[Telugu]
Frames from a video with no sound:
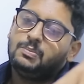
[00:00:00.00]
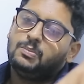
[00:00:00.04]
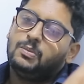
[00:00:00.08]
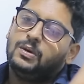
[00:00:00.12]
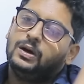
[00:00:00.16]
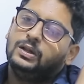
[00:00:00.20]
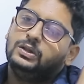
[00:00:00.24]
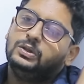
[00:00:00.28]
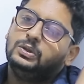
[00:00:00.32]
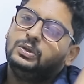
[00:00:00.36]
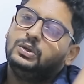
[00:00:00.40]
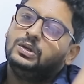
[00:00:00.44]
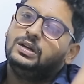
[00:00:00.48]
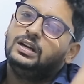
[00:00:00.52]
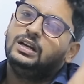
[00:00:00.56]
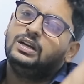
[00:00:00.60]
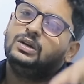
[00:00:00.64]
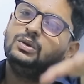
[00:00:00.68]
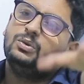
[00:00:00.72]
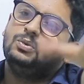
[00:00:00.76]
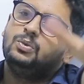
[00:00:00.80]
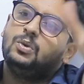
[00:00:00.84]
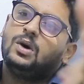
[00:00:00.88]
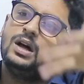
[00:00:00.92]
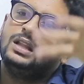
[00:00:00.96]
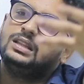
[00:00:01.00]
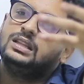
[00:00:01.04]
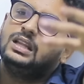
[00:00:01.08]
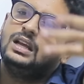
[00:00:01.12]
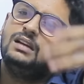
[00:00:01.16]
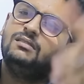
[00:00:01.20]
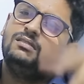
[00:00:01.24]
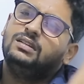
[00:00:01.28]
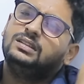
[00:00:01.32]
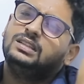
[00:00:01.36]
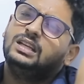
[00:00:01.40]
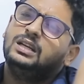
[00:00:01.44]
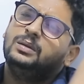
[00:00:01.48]
అదే మందు రేటు
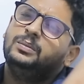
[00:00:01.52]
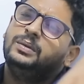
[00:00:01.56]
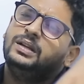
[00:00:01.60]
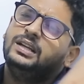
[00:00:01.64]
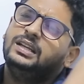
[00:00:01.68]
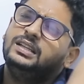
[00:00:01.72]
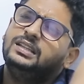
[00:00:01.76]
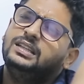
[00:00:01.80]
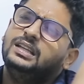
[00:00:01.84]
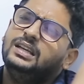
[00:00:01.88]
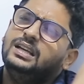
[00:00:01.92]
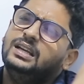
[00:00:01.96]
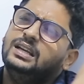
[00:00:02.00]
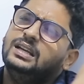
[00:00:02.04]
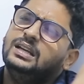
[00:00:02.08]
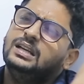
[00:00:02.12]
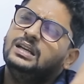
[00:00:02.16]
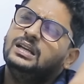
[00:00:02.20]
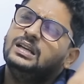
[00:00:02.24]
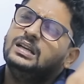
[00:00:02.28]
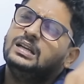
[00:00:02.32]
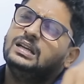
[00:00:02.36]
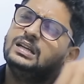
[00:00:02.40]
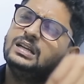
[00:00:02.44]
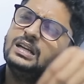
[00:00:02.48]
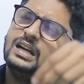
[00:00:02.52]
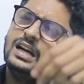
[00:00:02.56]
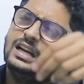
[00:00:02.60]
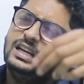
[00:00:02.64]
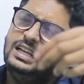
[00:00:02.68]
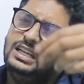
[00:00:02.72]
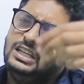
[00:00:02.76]
వందల వందలు పెరిగితే